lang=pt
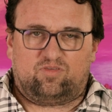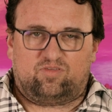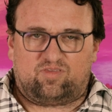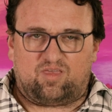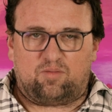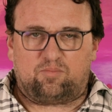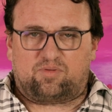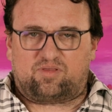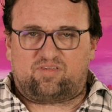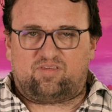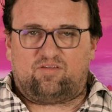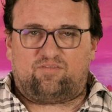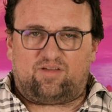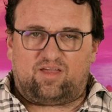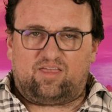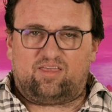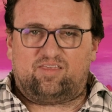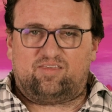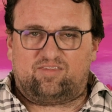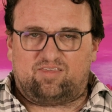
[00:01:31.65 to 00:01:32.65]
Sempre que você
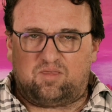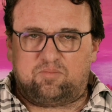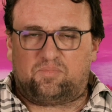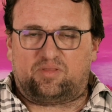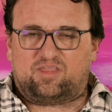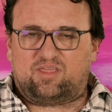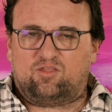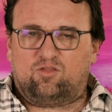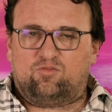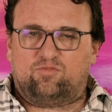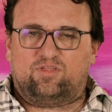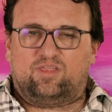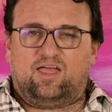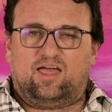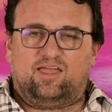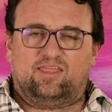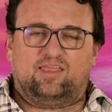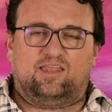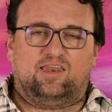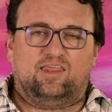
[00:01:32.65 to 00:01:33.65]
vai, sempre tem
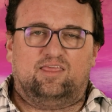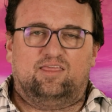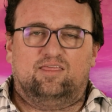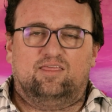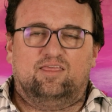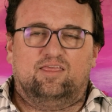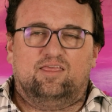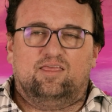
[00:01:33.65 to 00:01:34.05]
novidade ali.